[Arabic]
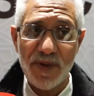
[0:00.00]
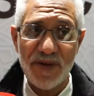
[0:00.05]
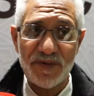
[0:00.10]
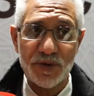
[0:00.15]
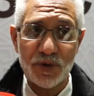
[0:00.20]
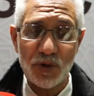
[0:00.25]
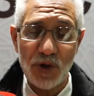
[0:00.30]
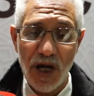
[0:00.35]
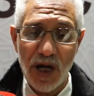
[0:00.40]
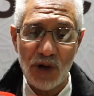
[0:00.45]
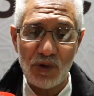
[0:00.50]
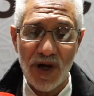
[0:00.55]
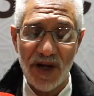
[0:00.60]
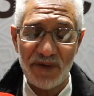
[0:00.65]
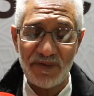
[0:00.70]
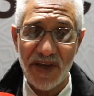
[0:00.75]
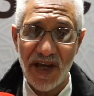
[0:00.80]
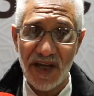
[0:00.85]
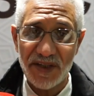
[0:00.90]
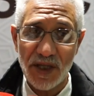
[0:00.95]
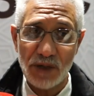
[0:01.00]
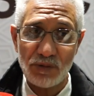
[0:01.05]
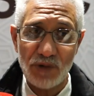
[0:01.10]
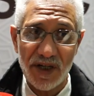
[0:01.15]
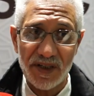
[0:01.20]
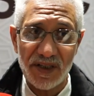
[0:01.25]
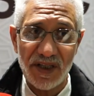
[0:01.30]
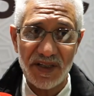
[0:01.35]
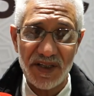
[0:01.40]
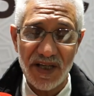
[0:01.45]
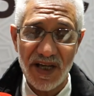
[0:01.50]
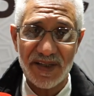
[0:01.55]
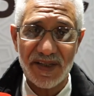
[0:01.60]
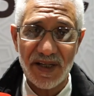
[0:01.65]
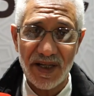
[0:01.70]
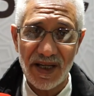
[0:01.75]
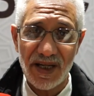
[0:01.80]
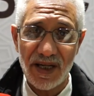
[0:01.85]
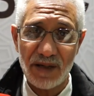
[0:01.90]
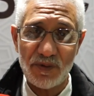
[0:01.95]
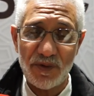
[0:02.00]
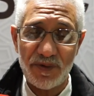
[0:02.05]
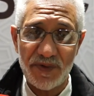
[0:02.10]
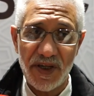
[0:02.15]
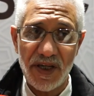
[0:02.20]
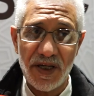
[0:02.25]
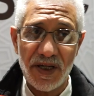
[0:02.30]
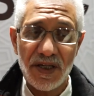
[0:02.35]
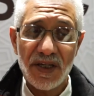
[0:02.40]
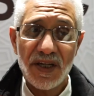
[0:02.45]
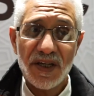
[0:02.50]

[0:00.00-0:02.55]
مفتوحة وفي هذا الوقت الذي أتكلم فيه